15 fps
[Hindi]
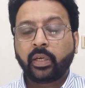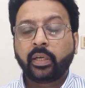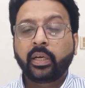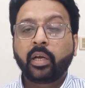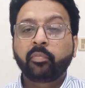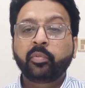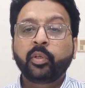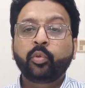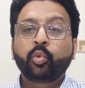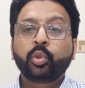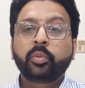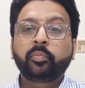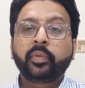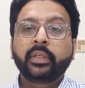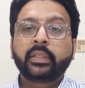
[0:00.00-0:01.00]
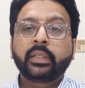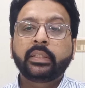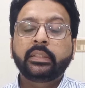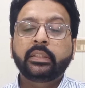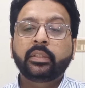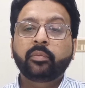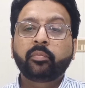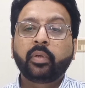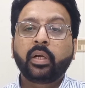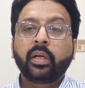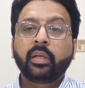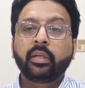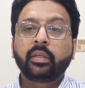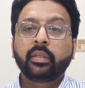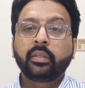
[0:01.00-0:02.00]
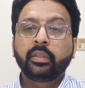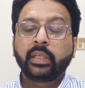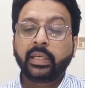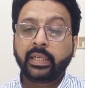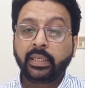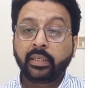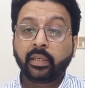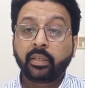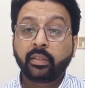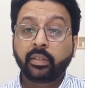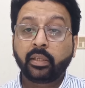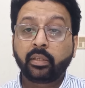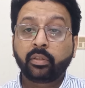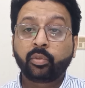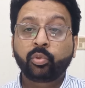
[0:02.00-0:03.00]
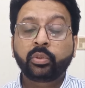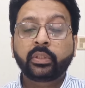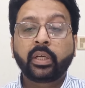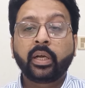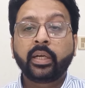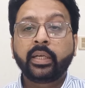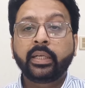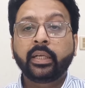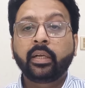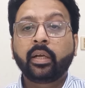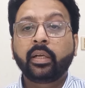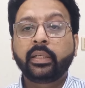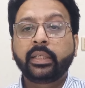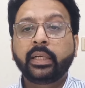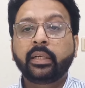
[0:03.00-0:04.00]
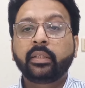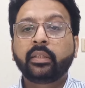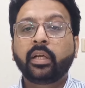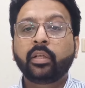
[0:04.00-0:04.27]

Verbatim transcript: अगर आपने टूथपिक का इस्तेमाल नहीं करना तो उसका आइडियल हल ये है कि